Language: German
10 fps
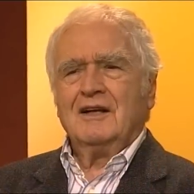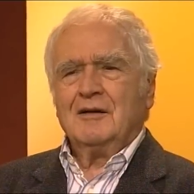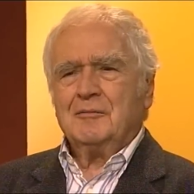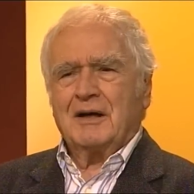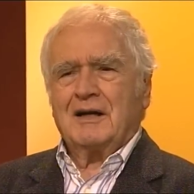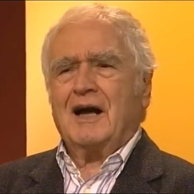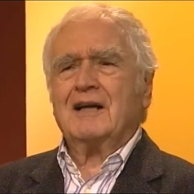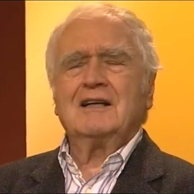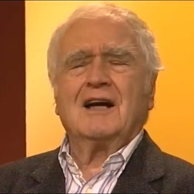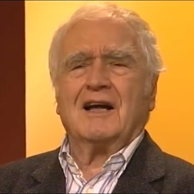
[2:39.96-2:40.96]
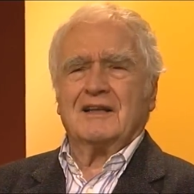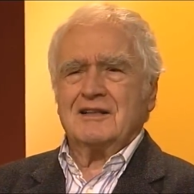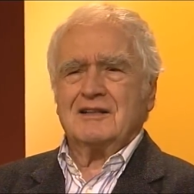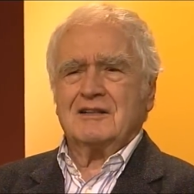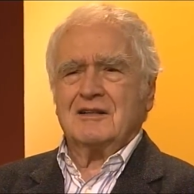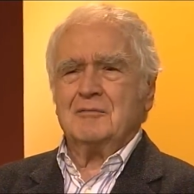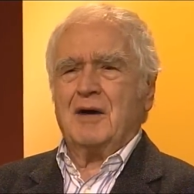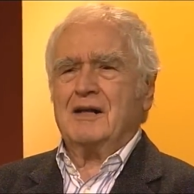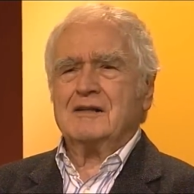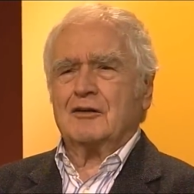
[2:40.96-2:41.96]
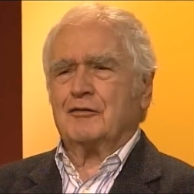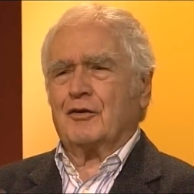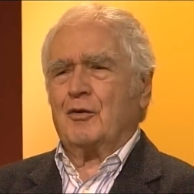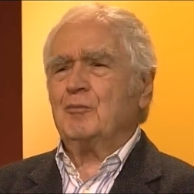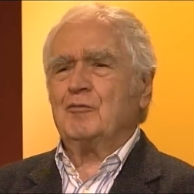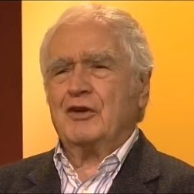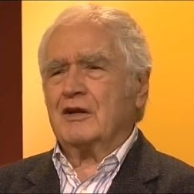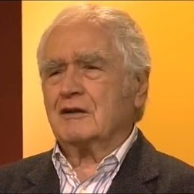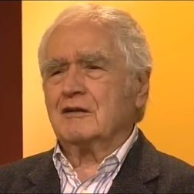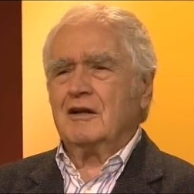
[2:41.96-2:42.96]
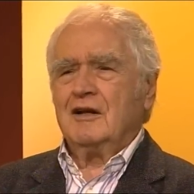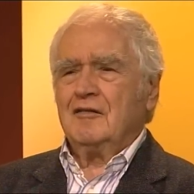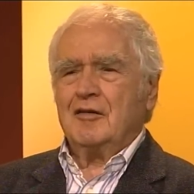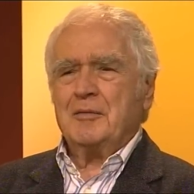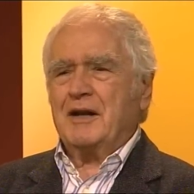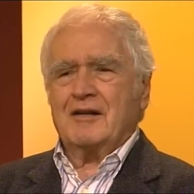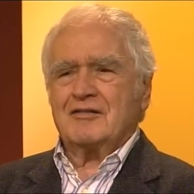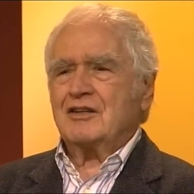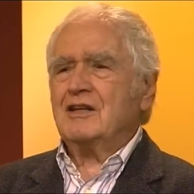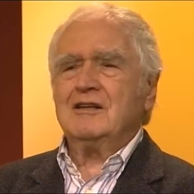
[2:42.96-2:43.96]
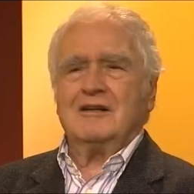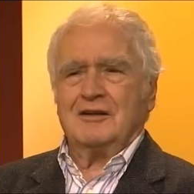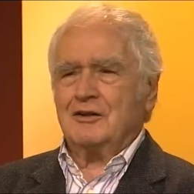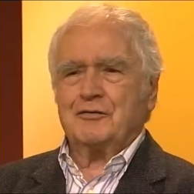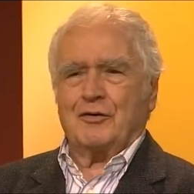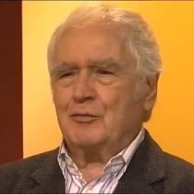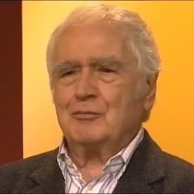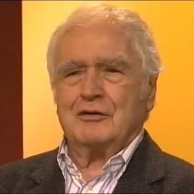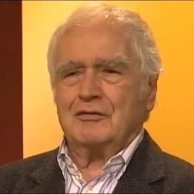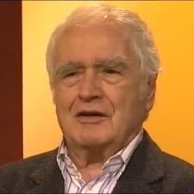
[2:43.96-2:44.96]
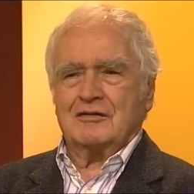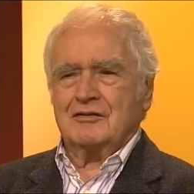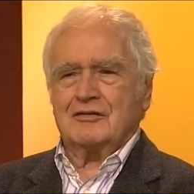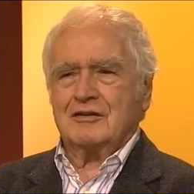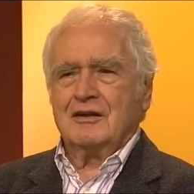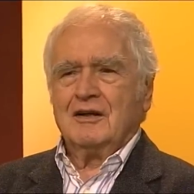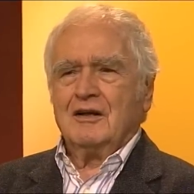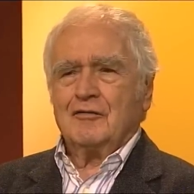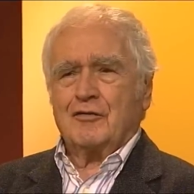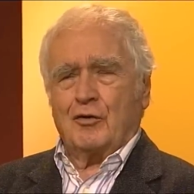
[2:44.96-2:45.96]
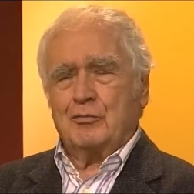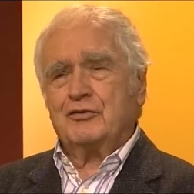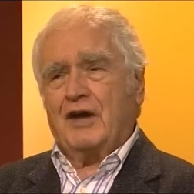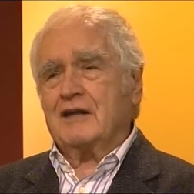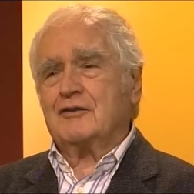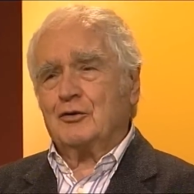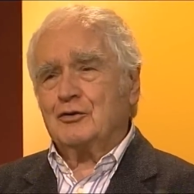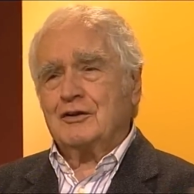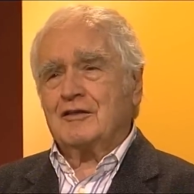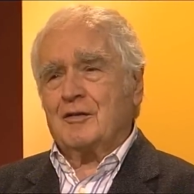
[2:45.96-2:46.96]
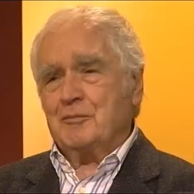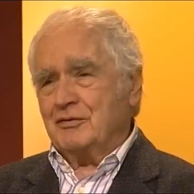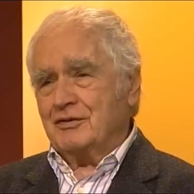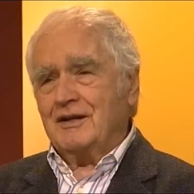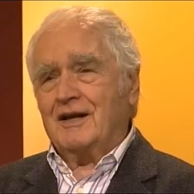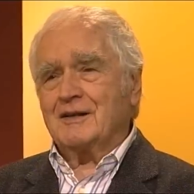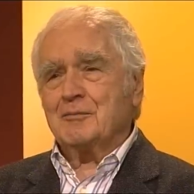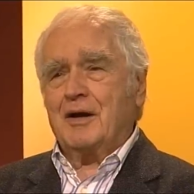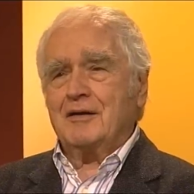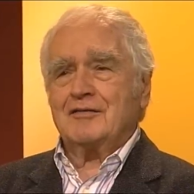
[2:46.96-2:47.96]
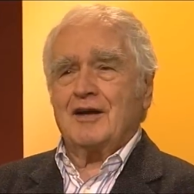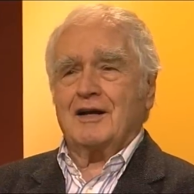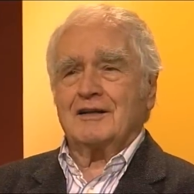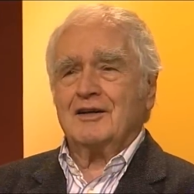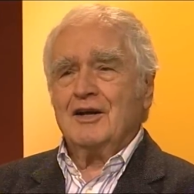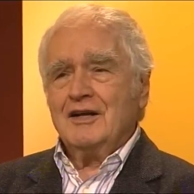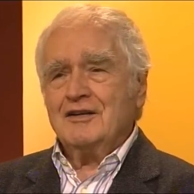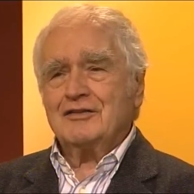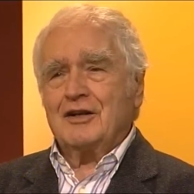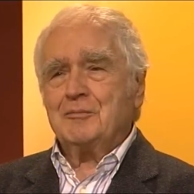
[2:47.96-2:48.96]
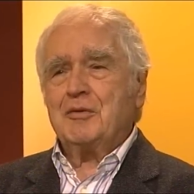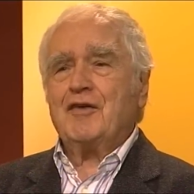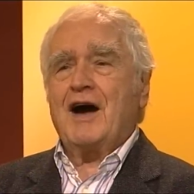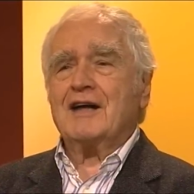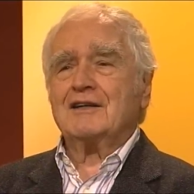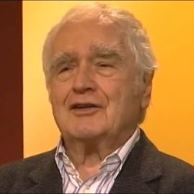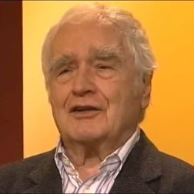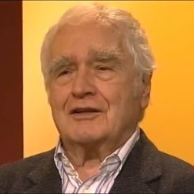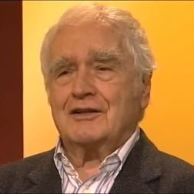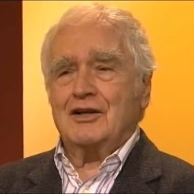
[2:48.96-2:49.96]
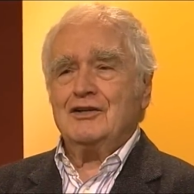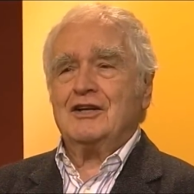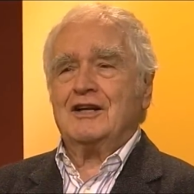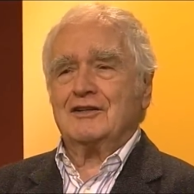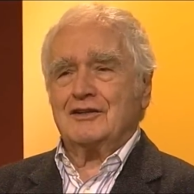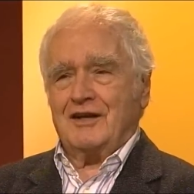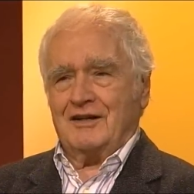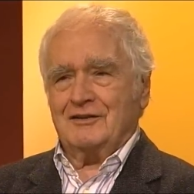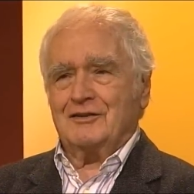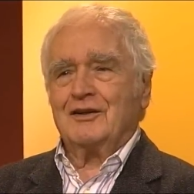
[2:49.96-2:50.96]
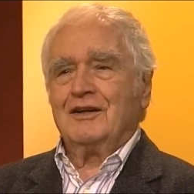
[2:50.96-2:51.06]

Man kann gar nicht im Alter fromm werden, wenn man als Kind nicht fromm gewesen ist. Fromm sein, könnte ich jetzt ein bisschen allgemein sagen, ist eine bewahrte Kindlichkeit.